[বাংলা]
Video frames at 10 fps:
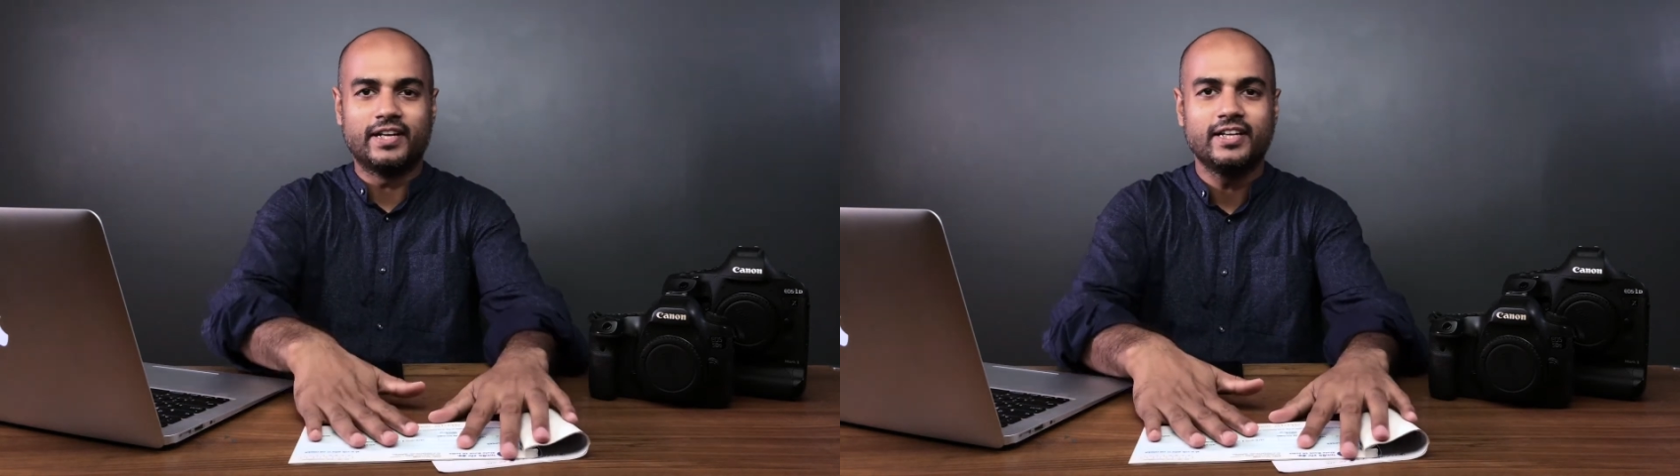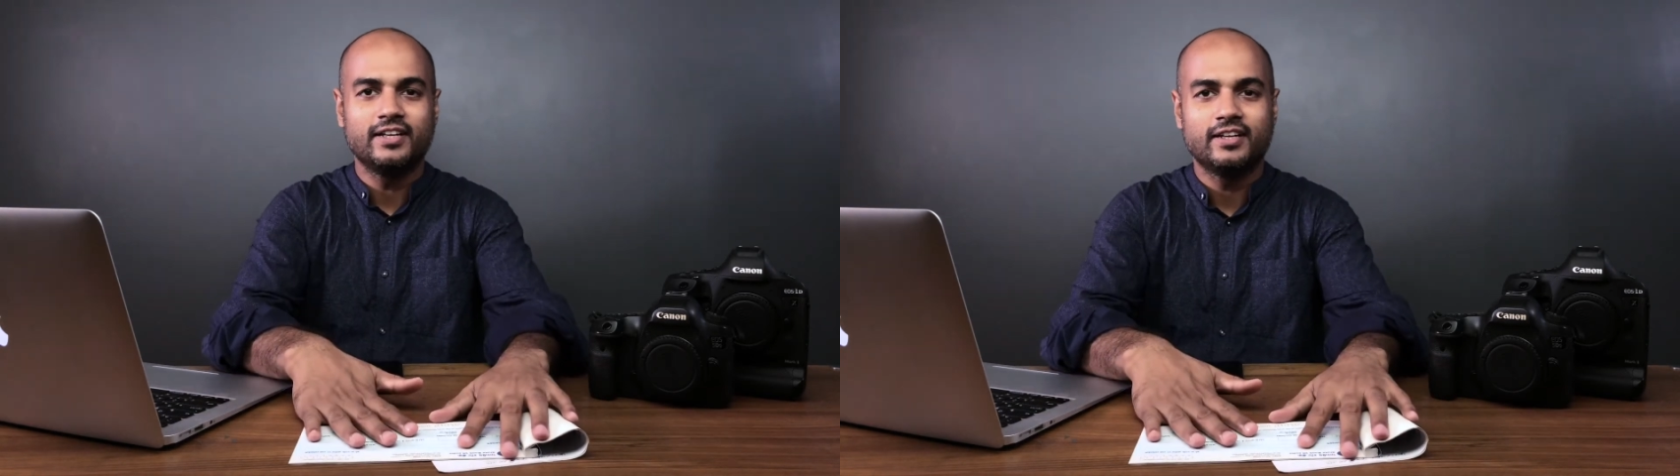
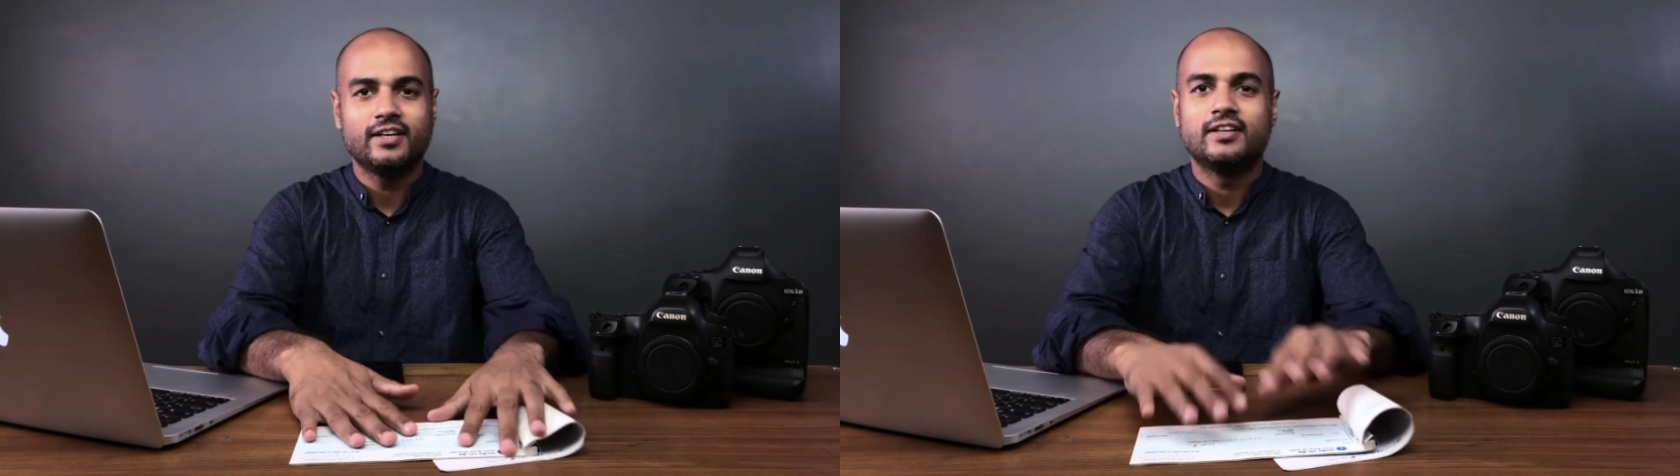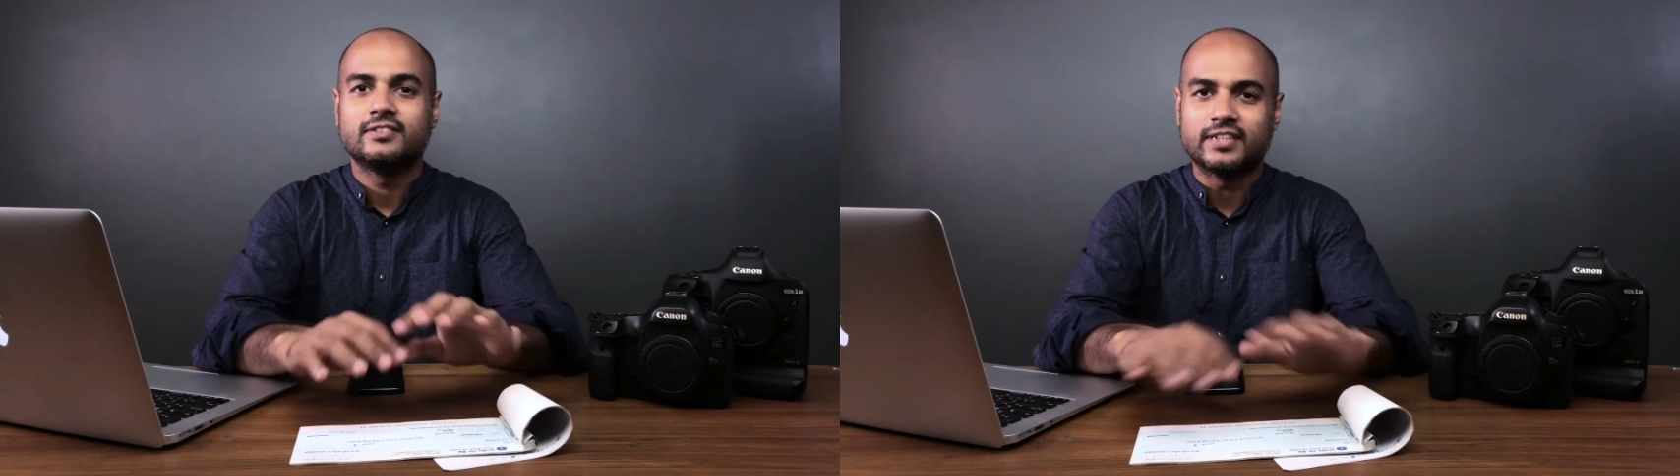মানি
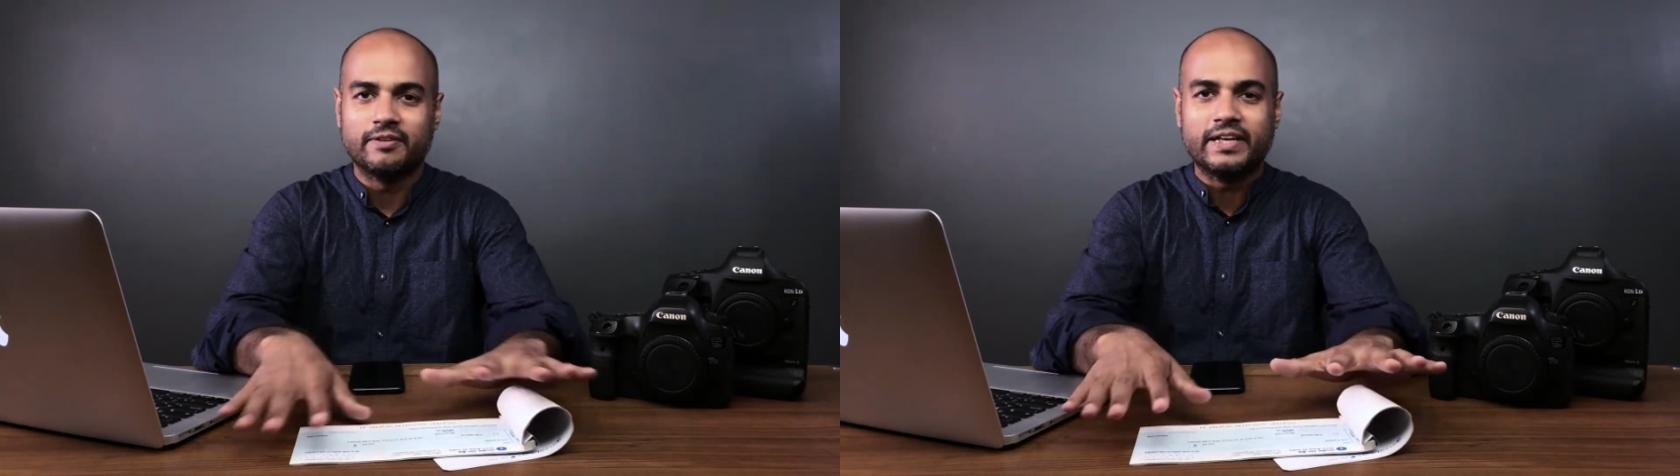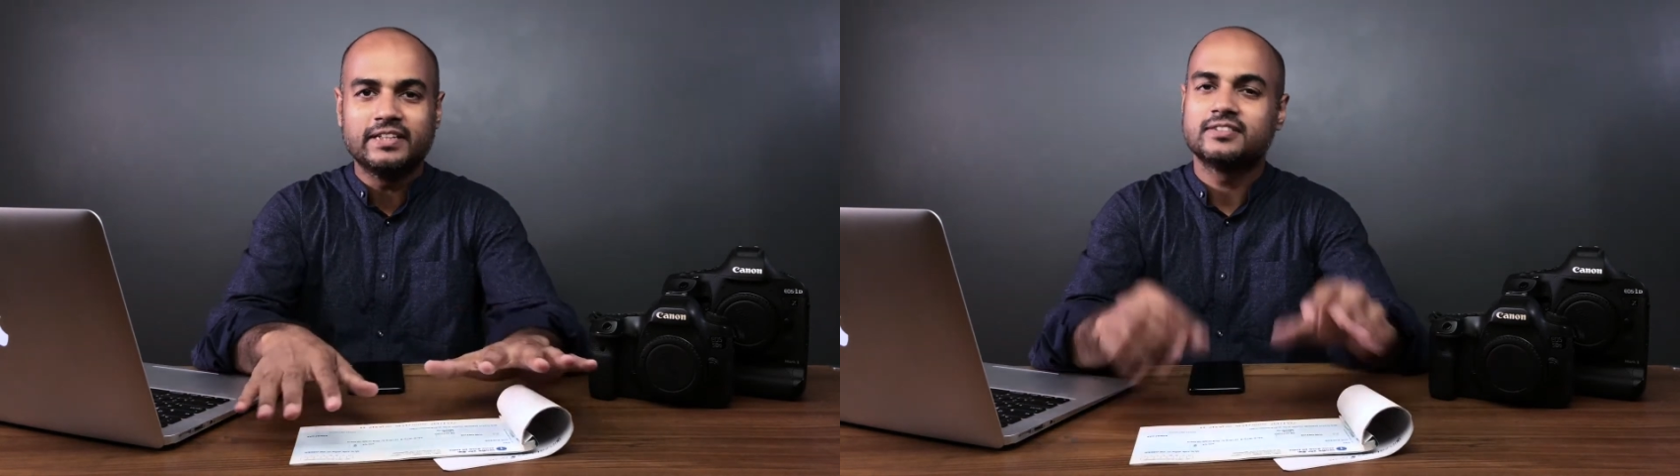
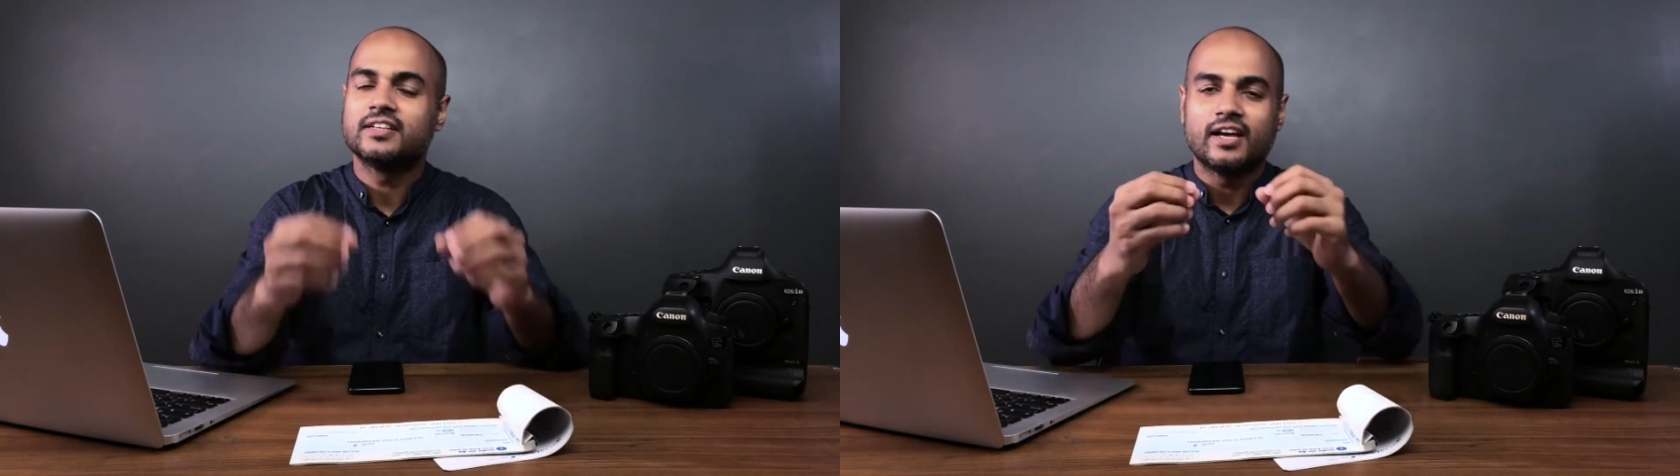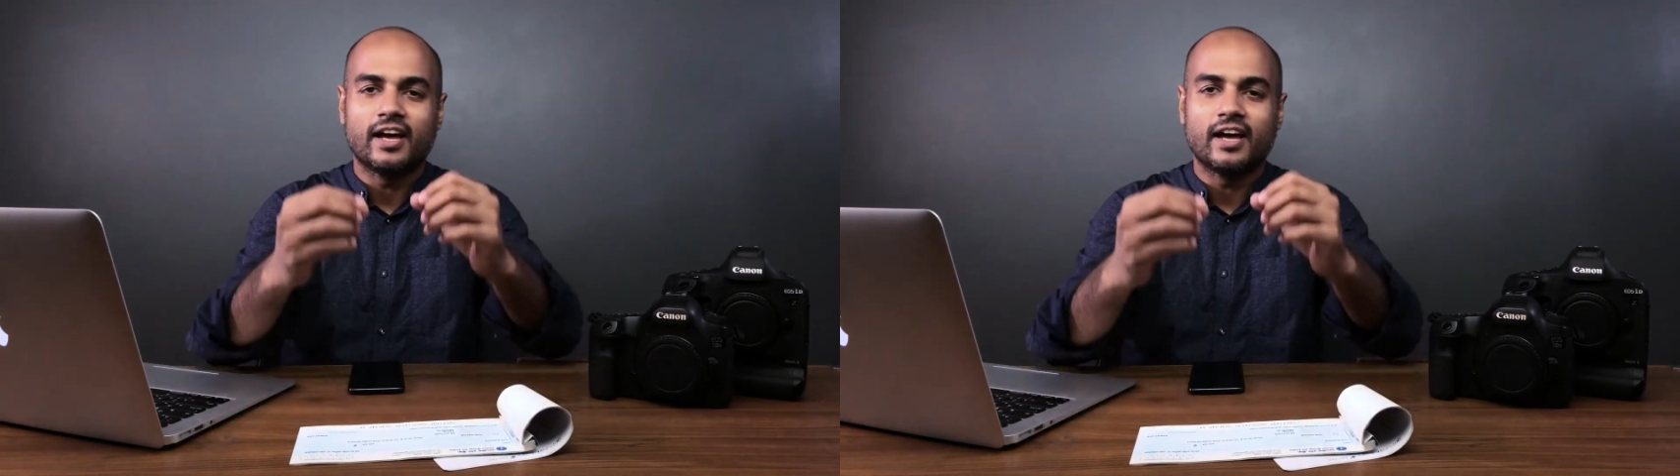সেভিংস